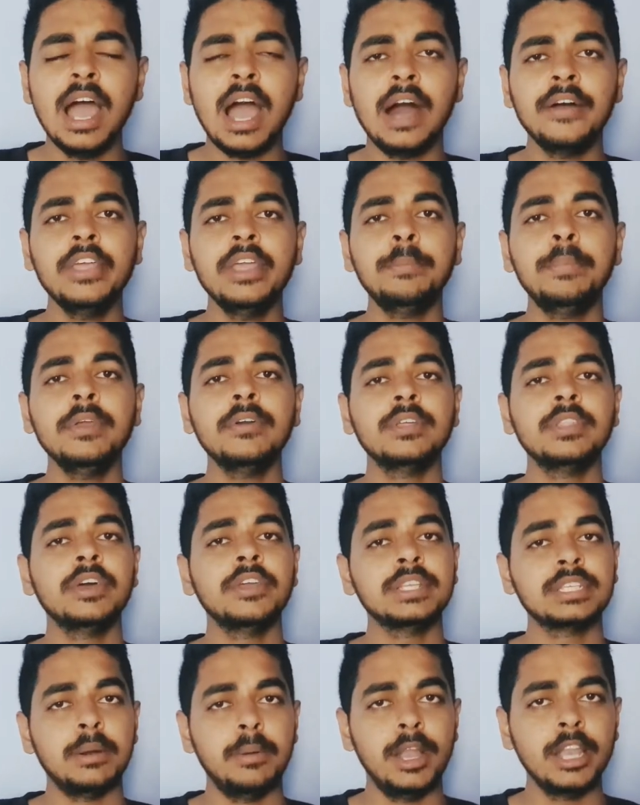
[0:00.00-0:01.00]
அதை எப்படி வந்து
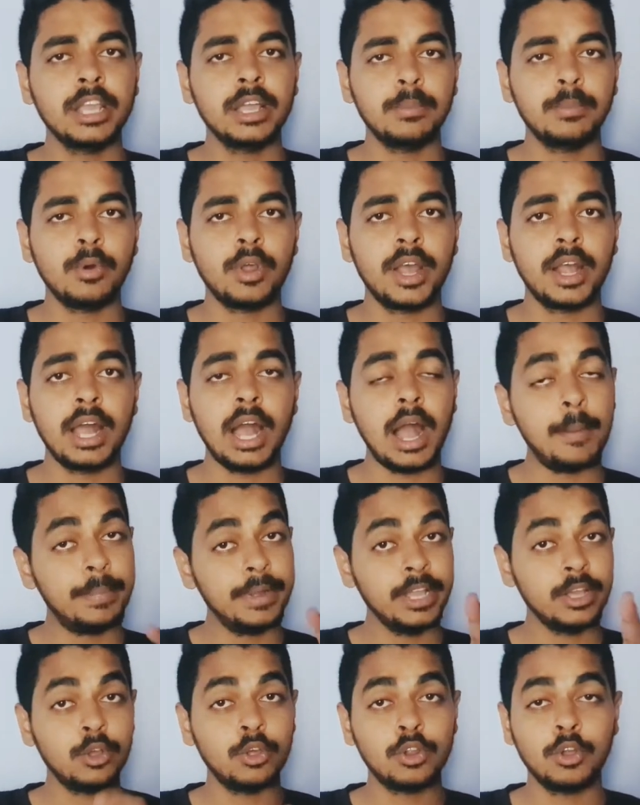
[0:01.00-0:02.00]
அவங்க சமாளிக்க போகிறாங்க
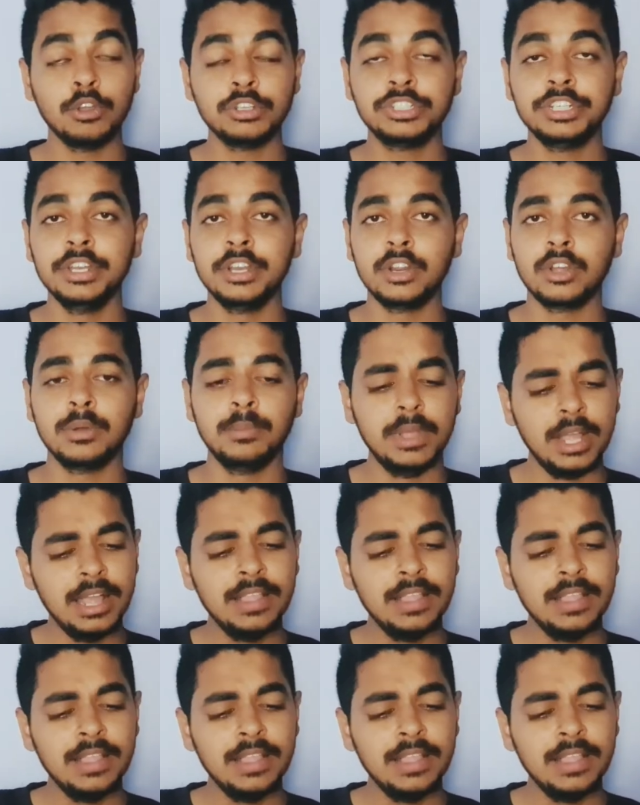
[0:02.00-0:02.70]
அப்படிங்கிற ஒரு கொஸ்டின் இருக்கும்